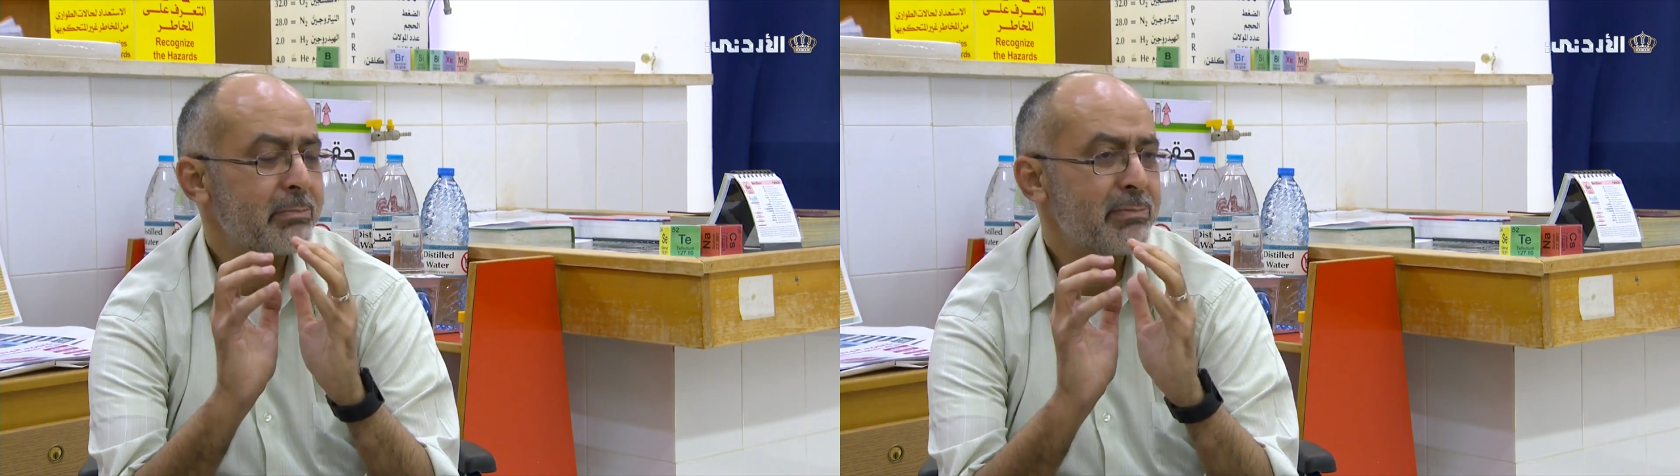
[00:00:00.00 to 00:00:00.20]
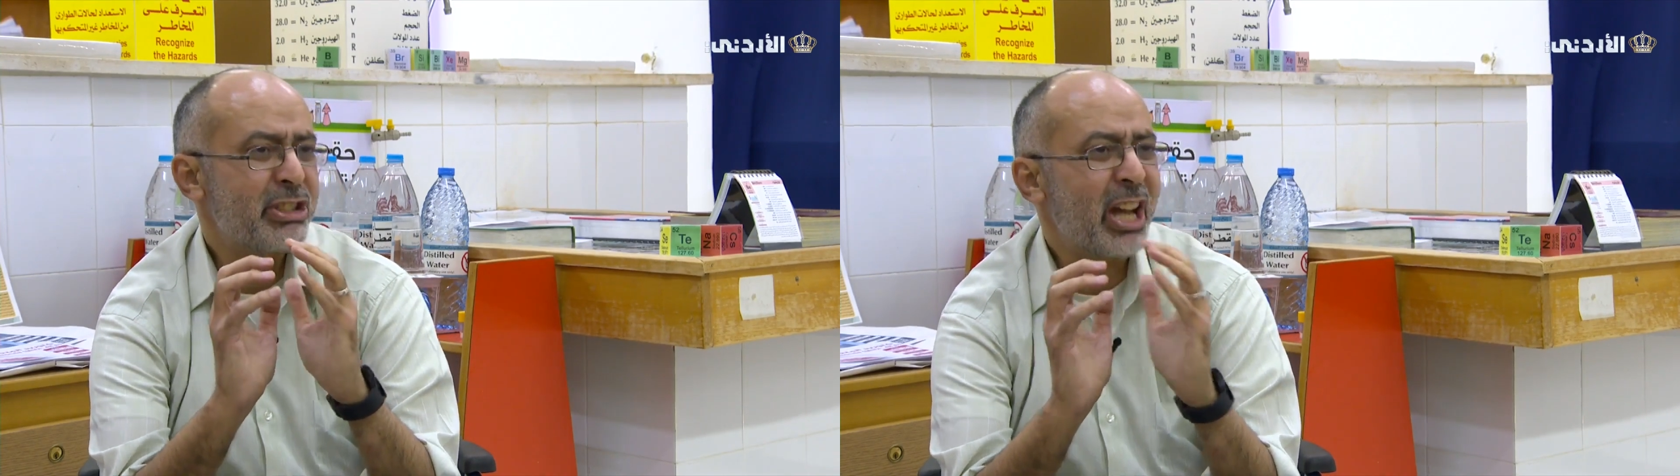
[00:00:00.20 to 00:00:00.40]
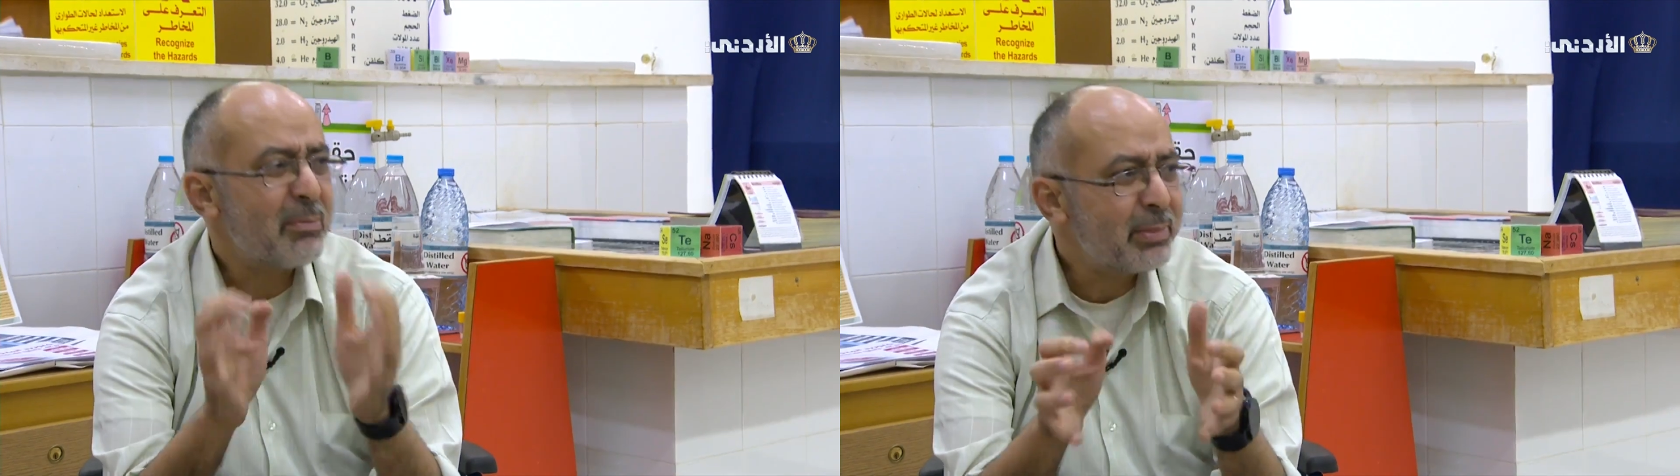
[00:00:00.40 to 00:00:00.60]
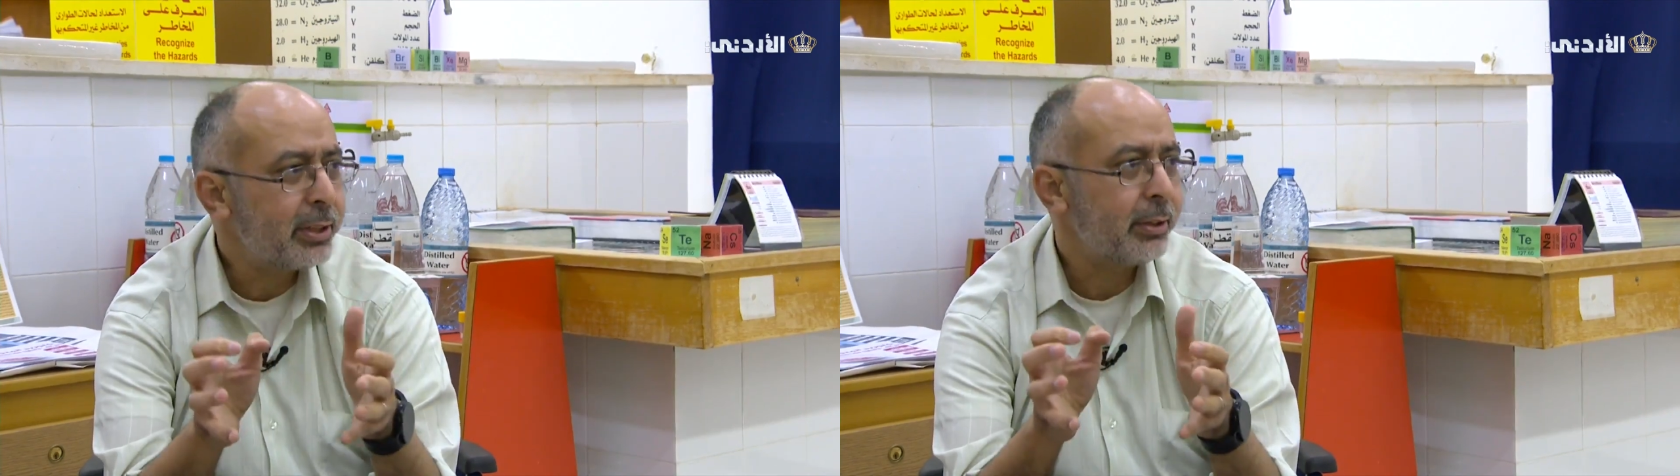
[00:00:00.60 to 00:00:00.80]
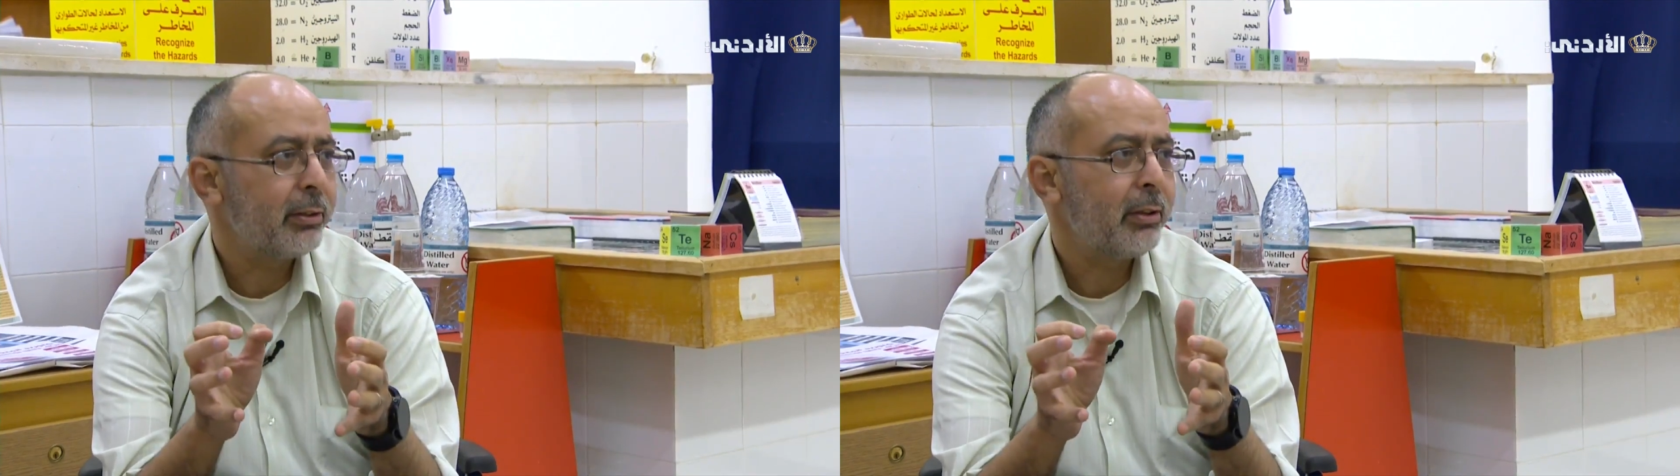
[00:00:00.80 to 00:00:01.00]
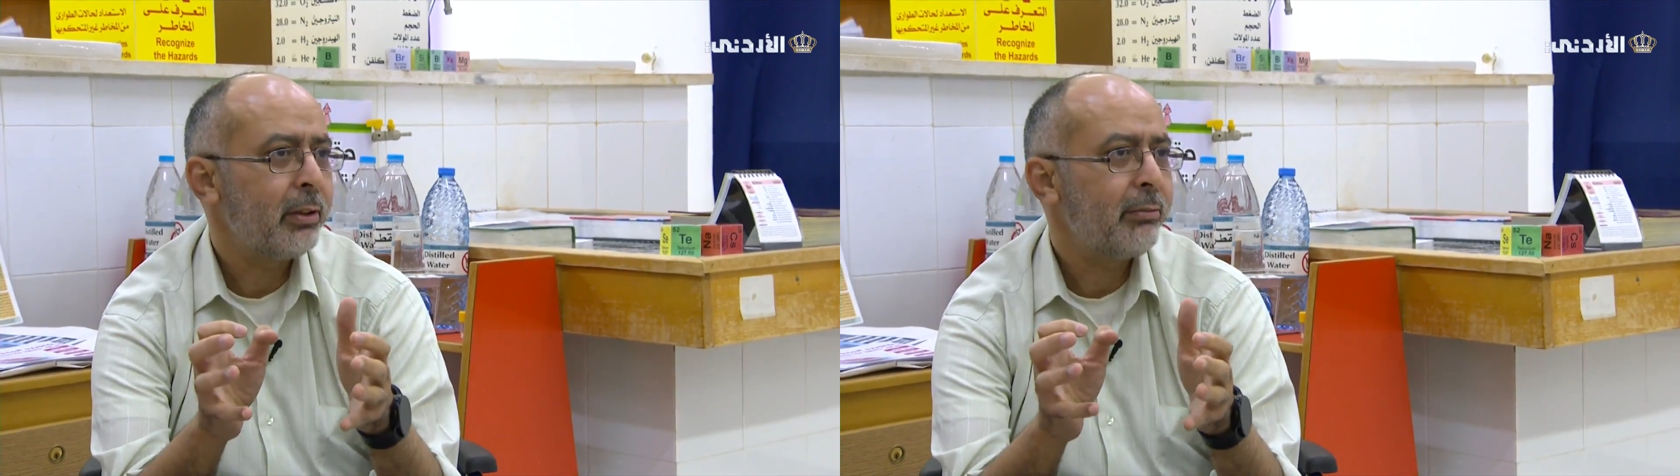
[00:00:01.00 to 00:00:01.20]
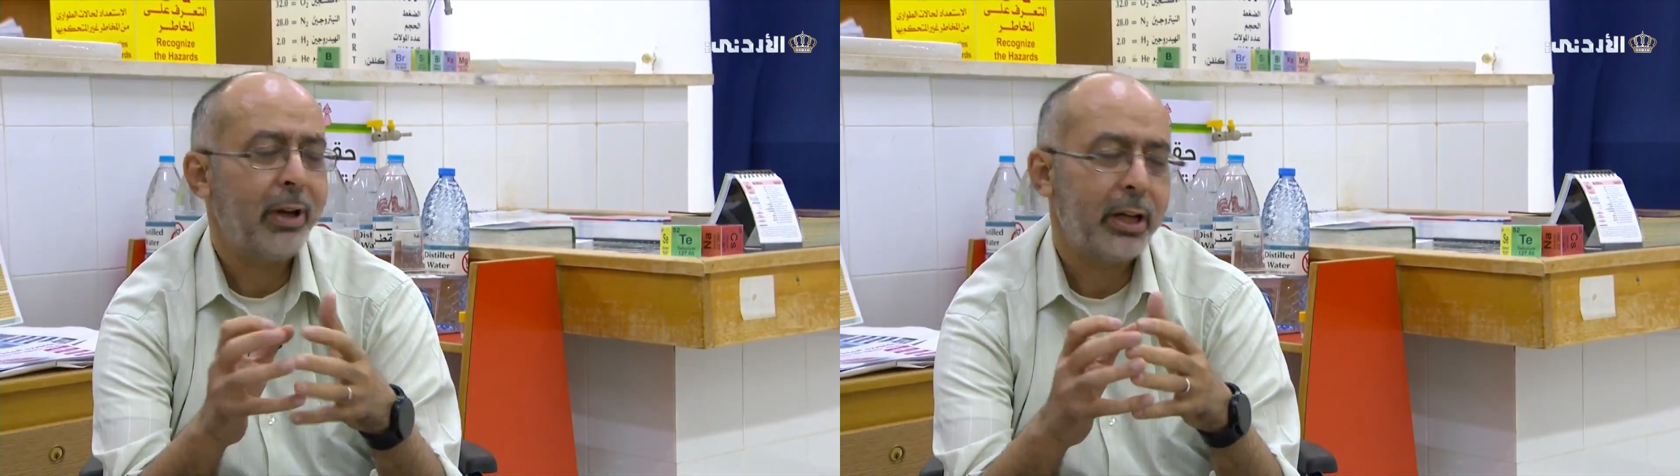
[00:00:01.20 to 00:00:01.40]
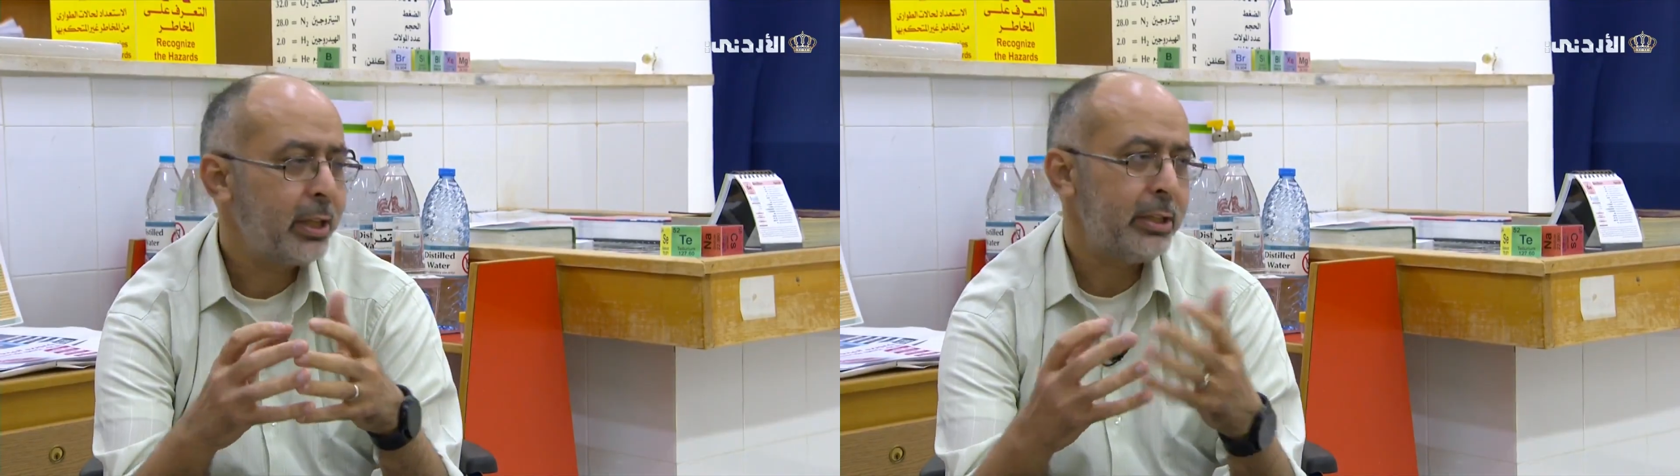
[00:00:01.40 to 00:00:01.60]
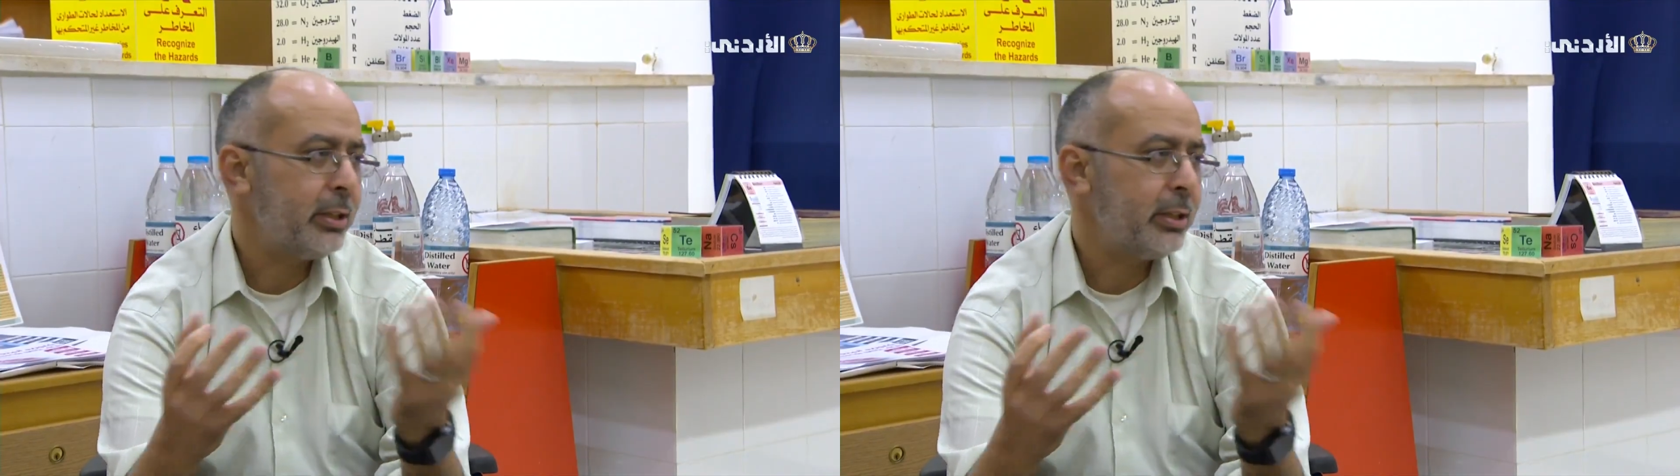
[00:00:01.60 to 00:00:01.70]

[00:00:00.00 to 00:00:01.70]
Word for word: جامده فاكيد